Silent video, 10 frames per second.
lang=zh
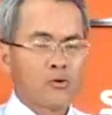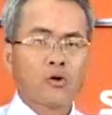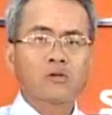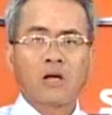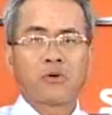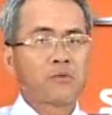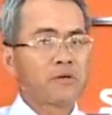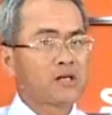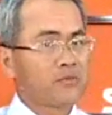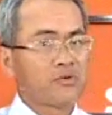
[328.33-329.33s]
我台湾的
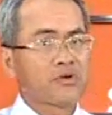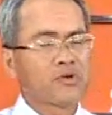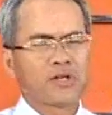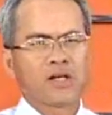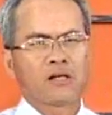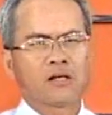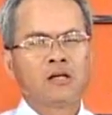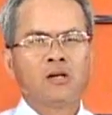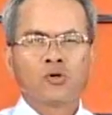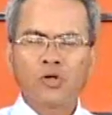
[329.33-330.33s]
民意不是这样，
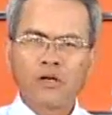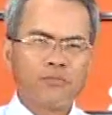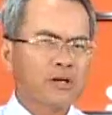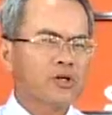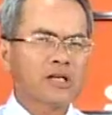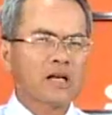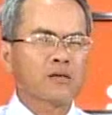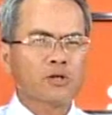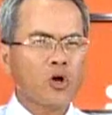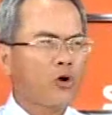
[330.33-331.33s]
所以不要去想
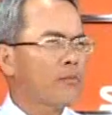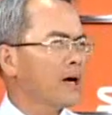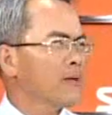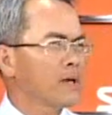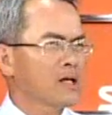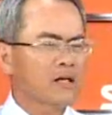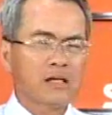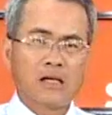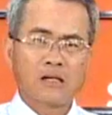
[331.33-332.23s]
什么统派媒体啦，